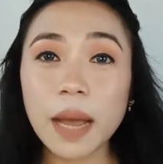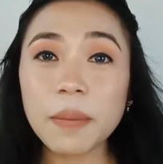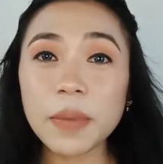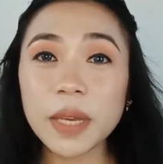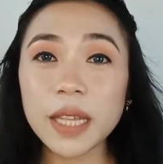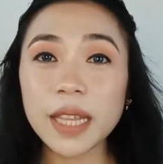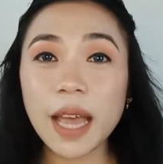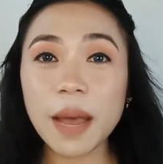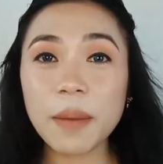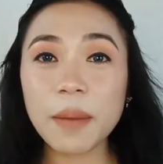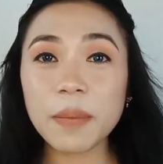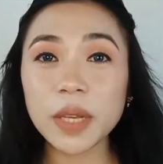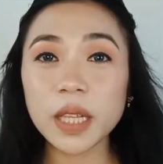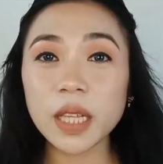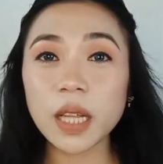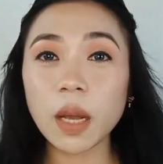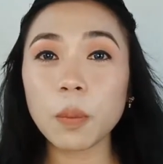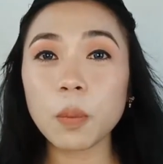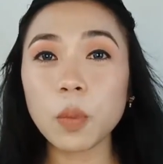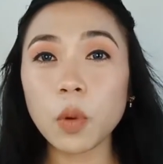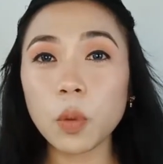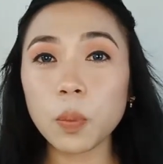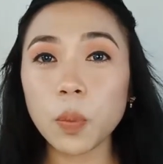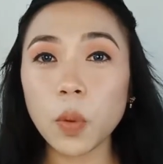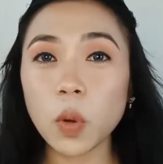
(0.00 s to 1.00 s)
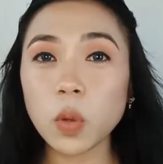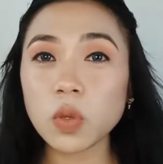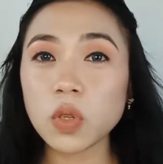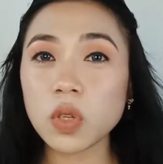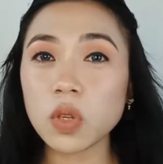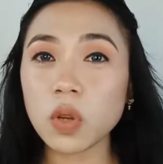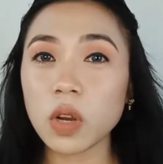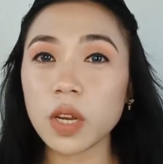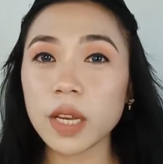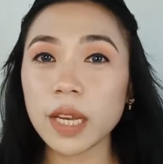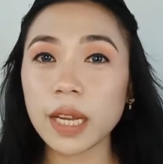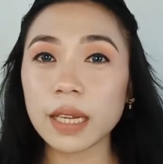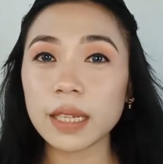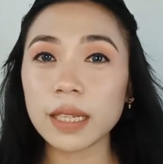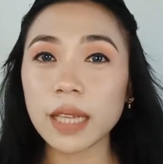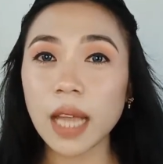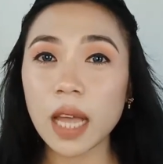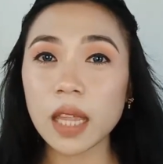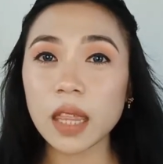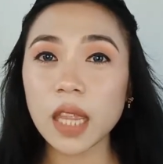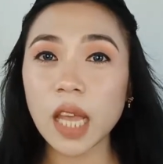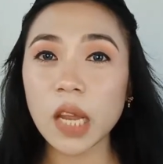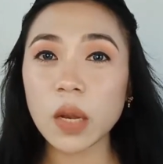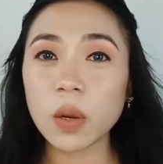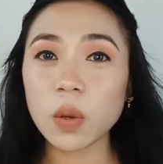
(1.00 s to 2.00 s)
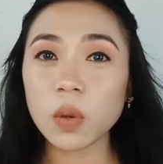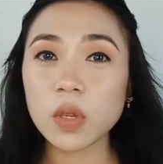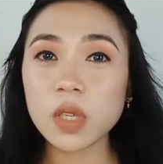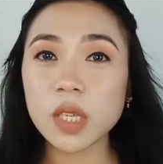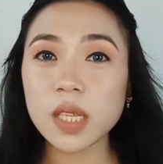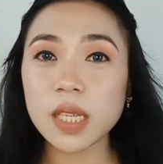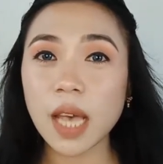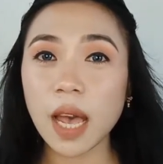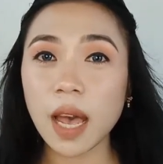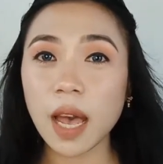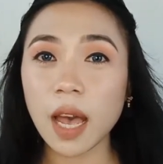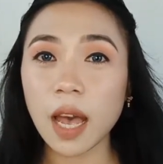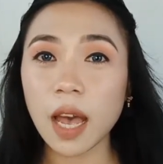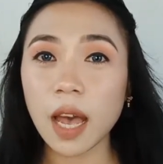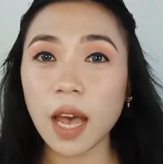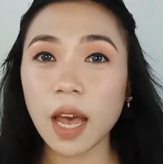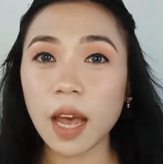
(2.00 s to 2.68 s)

Dami-daming nagpo-post or nagtatanong sa